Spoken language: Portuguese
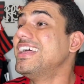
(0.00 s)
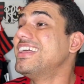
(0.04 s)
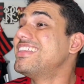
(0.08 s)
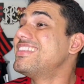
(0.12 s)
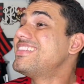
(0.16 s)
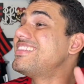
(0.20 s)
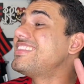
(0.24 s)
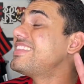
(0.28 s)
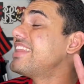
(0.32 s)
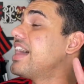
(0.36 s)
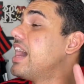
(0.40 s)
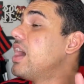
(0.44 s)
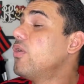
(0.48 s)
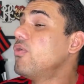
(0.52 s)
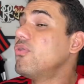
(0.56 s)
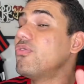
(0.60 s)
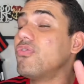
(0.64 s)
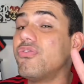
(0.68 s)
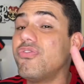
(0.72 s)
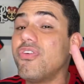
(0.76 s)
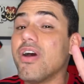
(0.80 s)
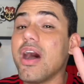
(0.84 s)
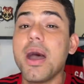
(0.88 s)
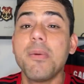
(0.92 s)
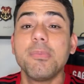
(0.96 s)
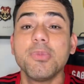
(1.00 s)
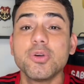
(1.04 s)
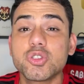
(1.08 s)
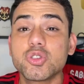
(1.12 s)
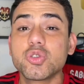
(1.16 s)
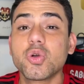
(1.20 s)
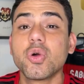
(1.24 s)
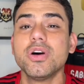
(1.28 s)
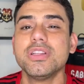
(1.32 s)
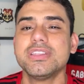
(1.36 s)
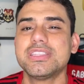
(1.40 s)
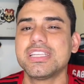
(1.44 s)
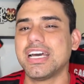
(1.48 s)
Não vamos
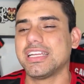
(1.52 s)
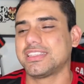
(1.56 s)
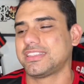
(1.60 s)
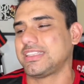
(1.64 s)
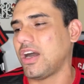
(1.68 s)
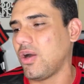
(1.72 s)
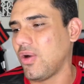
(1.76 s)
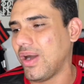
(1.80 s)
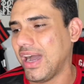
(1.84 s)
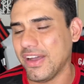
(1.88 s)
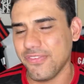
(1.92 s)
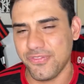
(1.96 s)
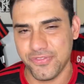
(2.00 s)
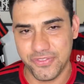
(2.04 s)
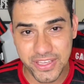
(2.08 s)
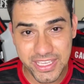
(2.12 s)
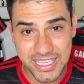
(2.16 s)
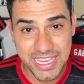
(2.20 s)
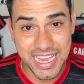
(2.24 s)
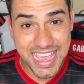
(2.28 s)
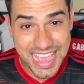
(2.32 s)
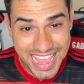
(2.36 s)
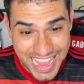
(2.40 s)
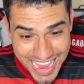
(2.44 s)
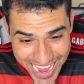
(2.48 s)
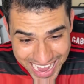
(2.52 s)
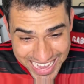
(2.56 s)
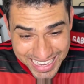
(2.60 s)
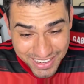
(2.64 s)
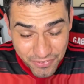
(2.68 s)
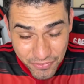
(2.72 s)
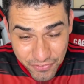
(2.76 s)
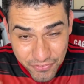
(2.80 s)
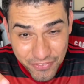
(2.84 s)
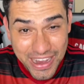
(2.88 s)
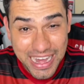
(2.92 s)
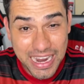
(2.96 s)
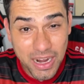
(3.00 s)
contratar o Rafinha. Ele
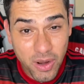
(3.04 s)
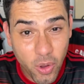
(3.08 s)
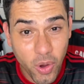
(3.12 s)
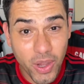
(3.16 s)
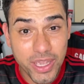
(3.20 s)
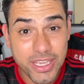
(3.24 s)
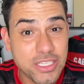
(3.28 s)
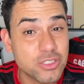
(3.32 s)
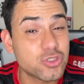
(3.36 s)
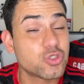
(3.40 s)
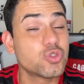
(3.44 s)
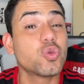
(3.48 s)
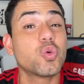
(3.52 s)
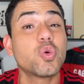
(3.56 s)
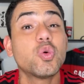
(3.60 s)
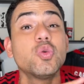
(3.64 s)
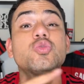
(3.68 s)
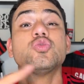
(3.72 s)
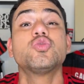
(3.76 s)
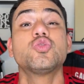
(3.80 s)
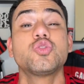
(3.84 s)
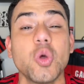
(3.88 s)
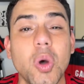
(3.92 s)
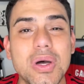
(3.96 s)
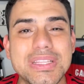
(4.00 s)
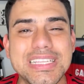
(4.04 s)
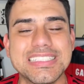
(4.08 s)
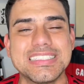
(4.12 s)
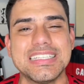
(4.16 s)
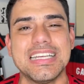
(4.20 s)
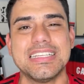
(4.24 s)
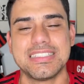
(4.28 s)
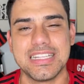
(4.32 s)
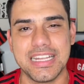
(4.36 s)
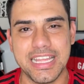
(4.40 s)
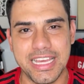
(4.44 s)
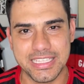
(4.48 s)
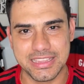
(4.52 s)
falou isso com todas
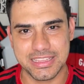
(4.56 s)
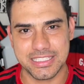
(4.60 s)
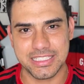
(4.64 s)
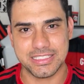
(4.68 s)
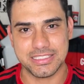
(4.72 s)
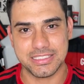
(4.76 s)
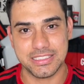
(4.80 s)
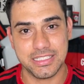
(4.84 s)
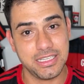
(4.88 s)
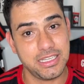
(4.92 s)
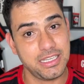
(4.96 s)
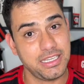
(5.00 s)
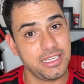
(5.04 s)
as letras.